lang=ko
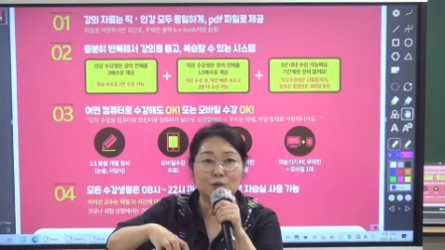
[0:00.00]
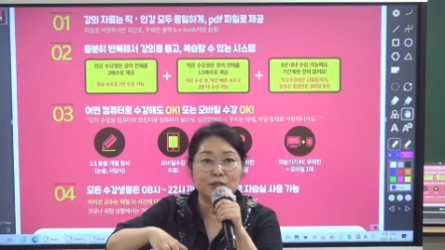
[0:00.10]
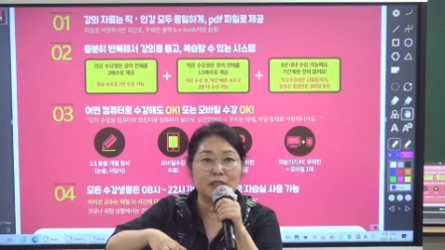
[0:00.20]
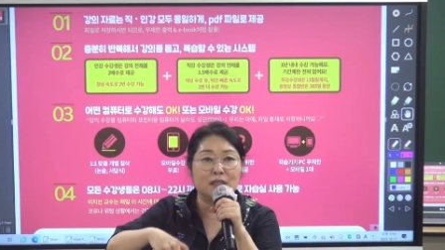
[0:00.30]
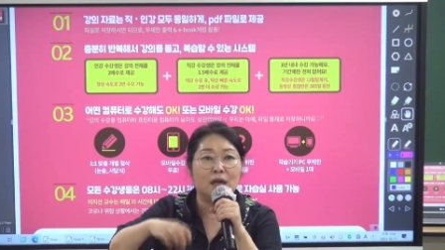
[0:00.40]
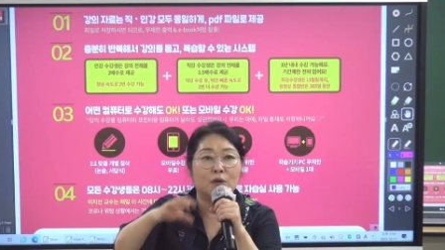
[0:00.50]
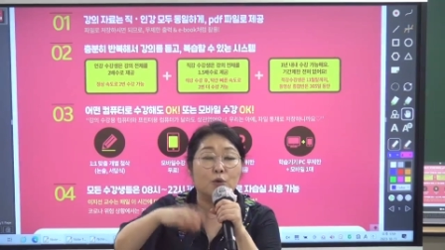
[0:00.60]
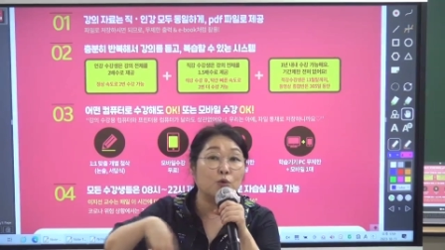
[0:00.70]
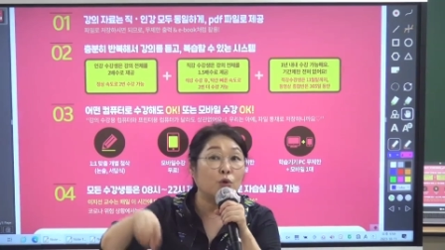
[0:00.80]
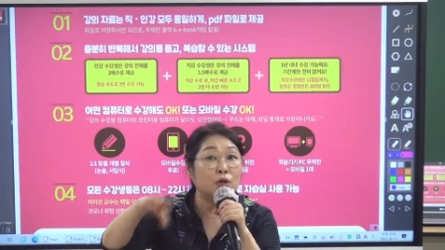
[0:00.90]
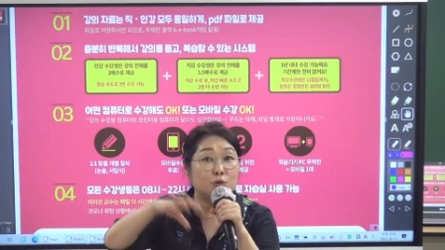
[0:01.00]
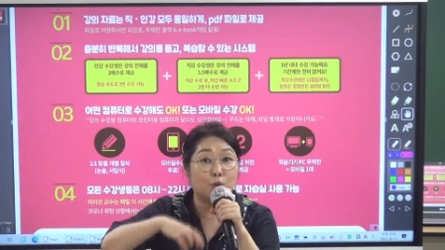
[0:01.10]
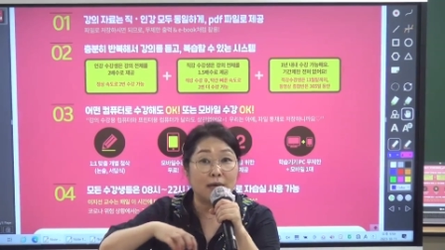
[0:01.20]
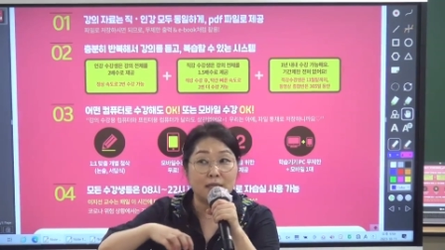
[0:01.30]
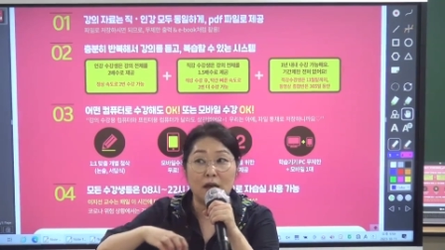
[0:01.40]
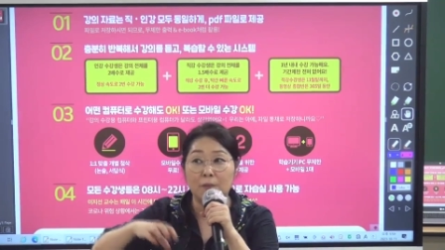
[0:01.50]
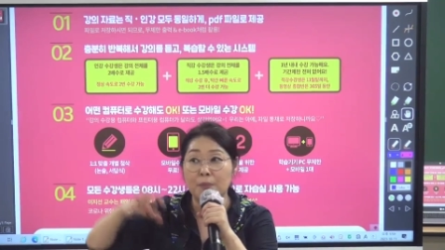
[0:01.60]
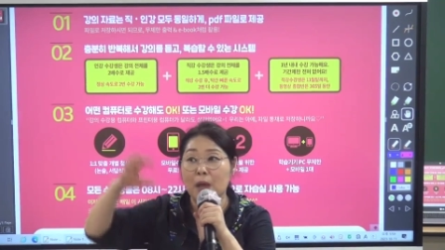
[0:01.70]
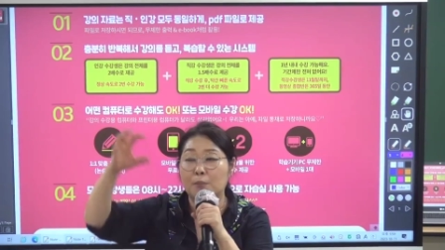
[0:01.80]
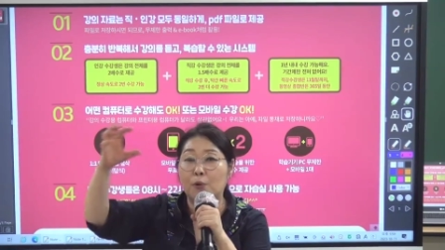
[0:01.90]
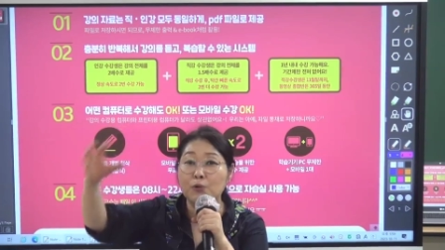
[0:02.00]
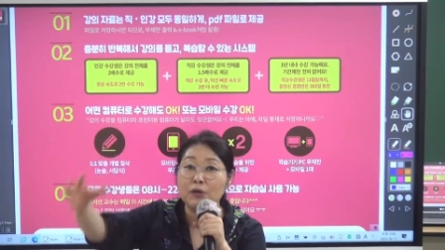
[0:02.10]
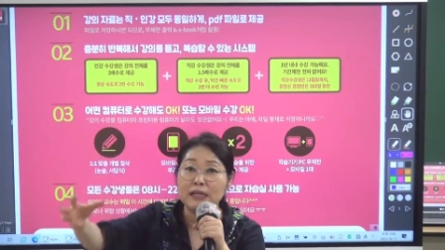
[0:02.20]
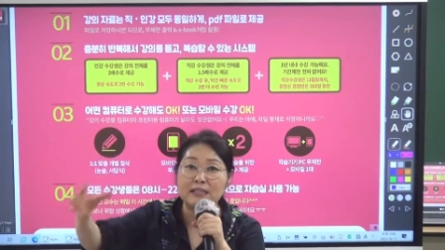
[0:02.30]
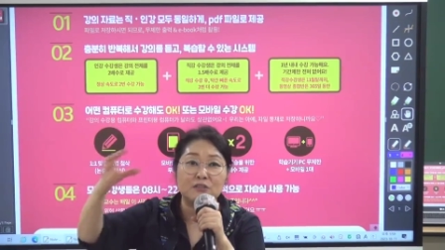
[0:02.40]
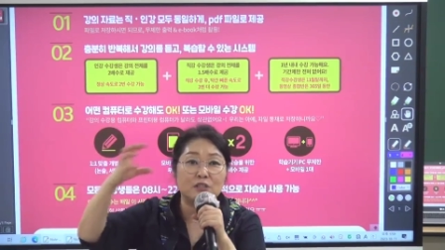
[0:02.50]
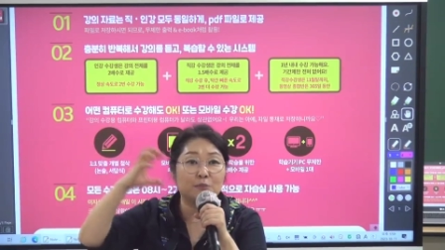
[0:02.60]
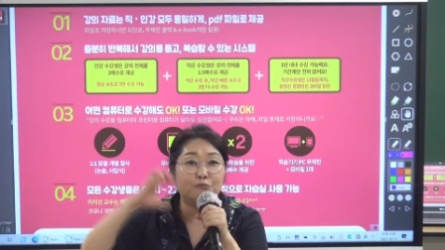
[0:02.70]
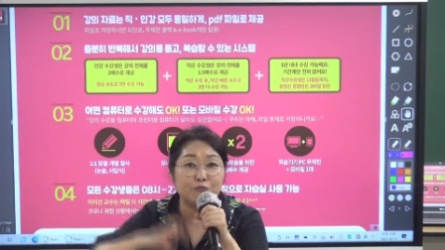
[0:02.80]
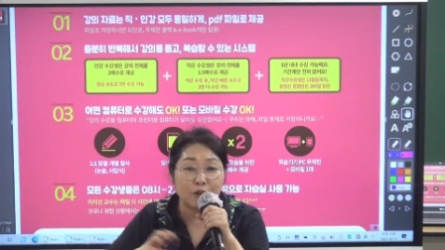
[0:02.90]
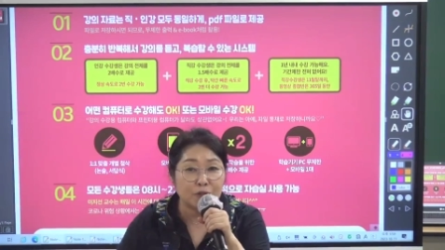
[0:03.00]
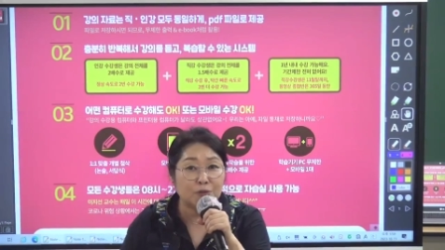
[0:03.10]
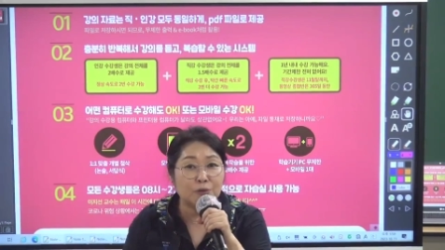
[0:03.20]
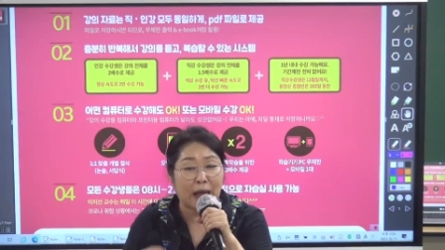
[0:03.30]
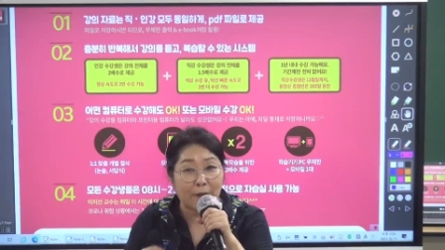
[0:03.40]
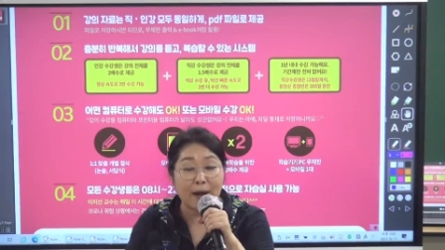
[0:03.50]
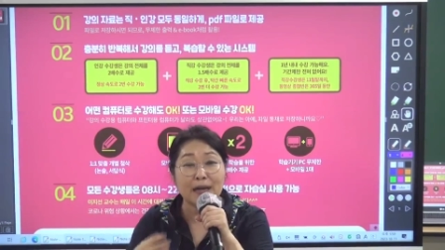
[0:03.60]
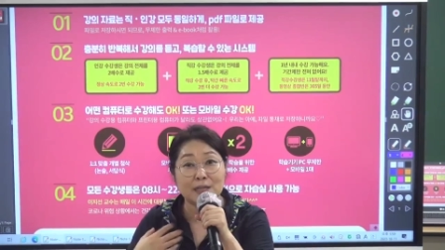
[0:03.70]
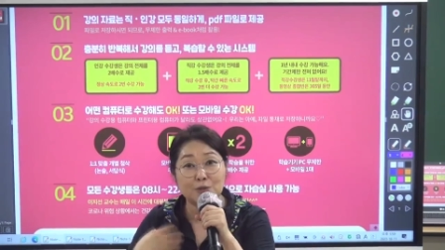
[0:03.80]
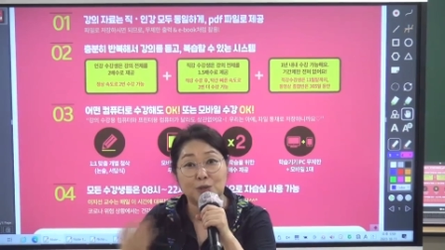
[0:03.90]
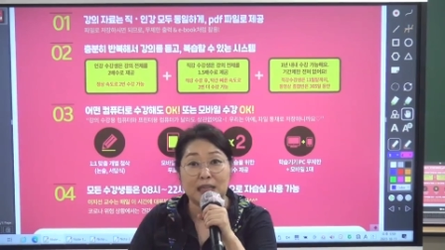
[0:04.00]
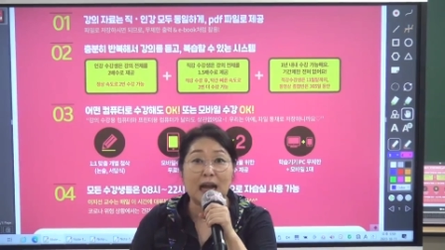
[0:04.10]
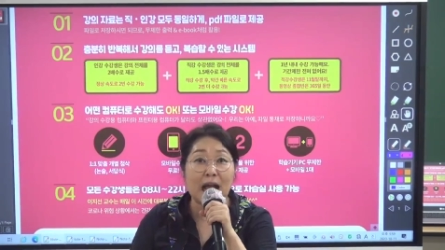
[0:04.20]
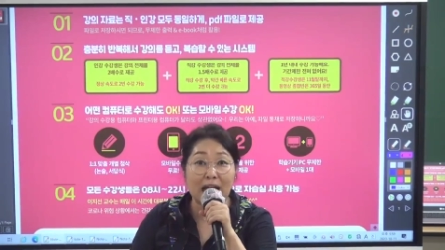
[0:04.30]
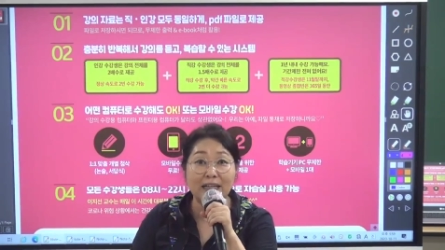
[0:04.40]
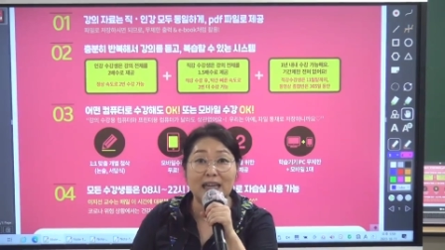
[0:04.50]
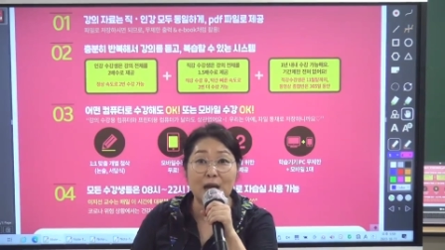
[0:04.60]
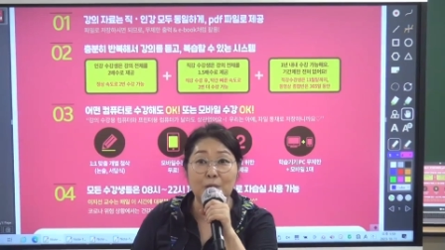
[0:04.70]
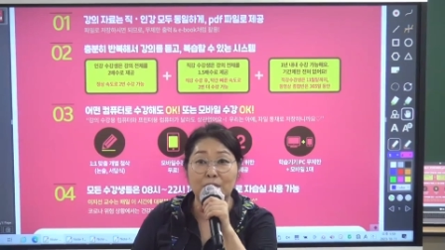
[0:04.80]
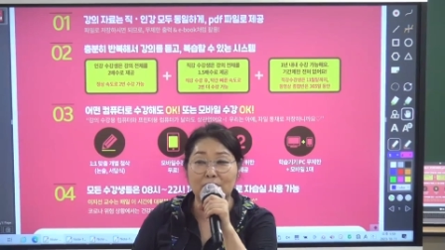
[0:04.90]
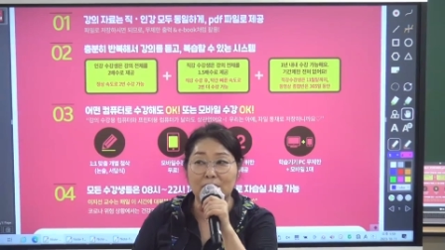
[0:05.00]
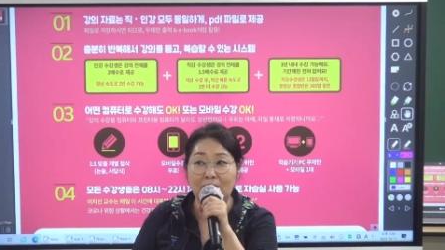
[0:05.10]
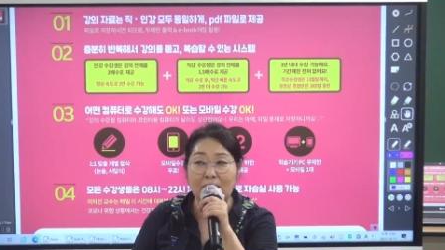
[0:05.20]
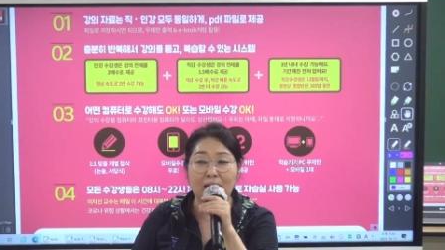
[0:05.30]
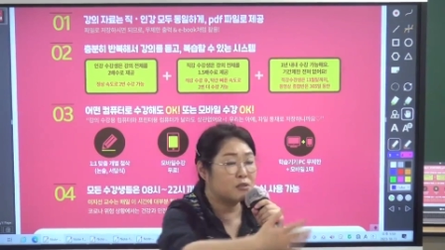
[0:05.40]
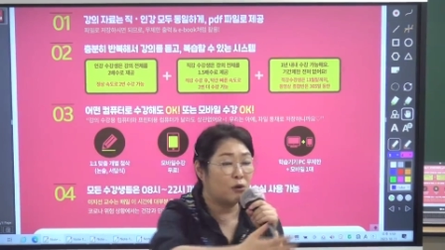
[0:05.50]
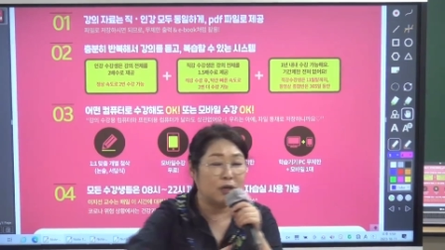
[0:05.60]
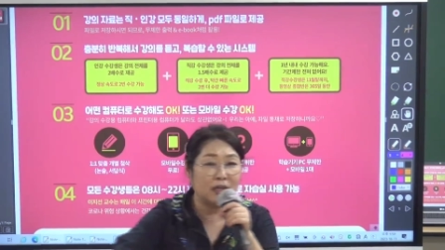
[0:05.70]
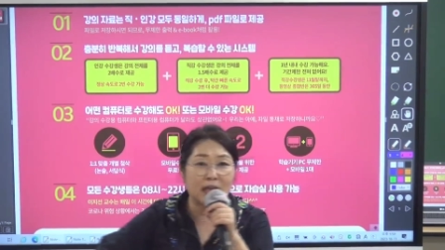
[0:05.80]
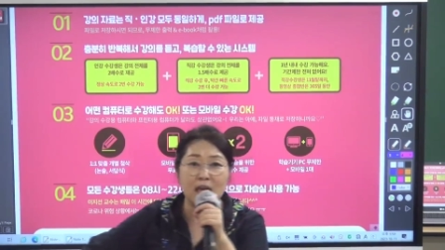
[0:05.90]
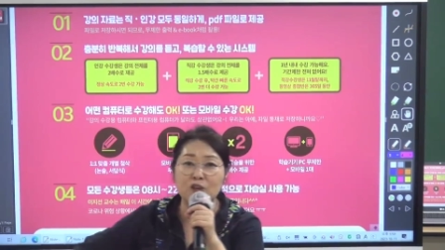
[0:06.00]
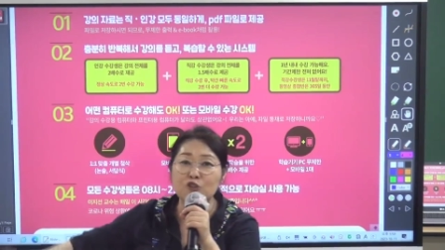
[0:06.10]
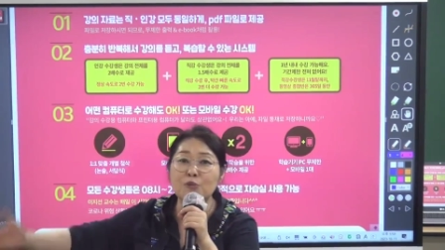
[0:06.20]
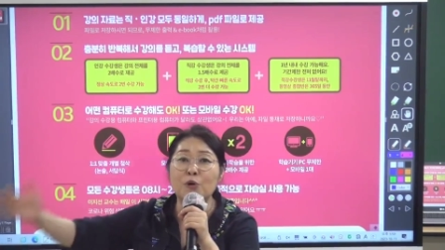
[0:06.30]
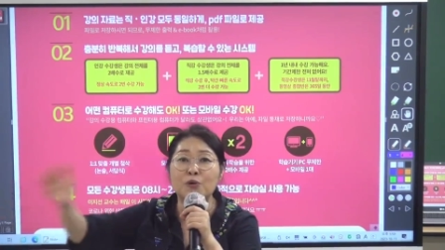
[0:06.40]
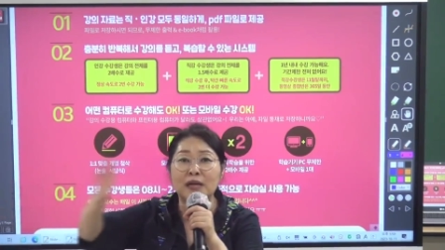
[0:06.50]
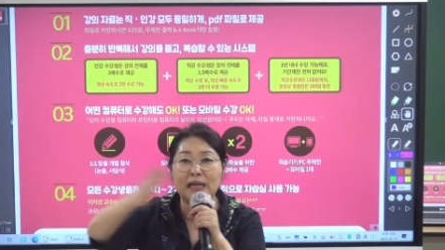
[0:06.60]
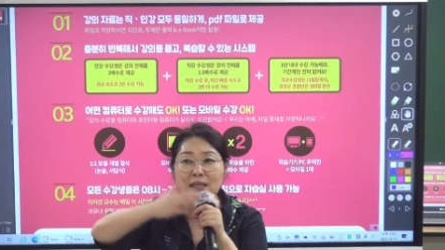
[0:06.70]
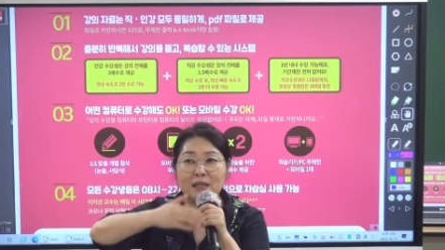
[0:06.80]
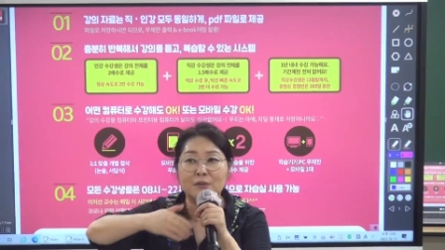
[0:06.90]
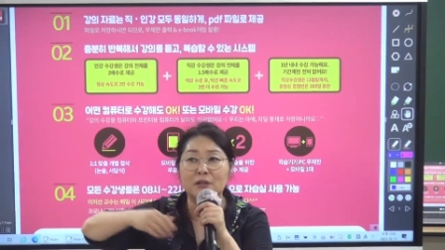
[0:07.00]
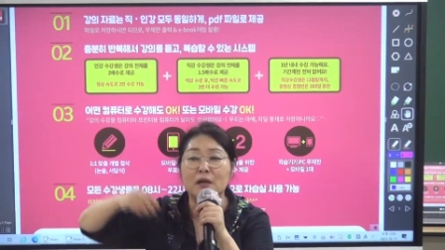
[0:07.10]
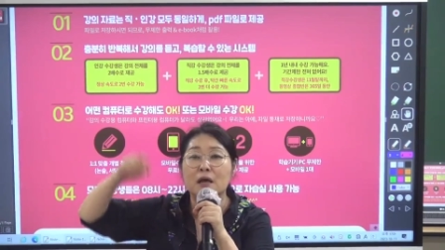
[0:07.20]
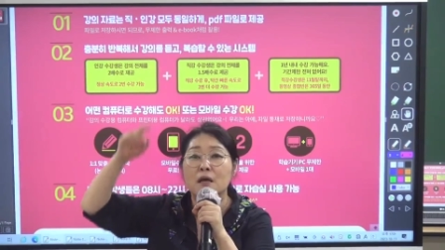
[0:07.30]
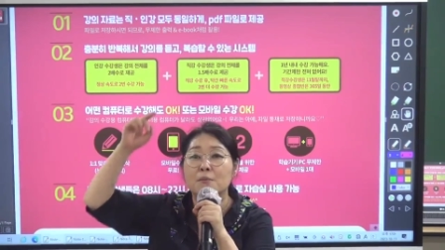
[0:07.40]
곳은 교통이 좋아서 본원에서 지금 분원으로 나와가지고 제가 강의를 하고 있는데 저희 대규모 온라인 팀은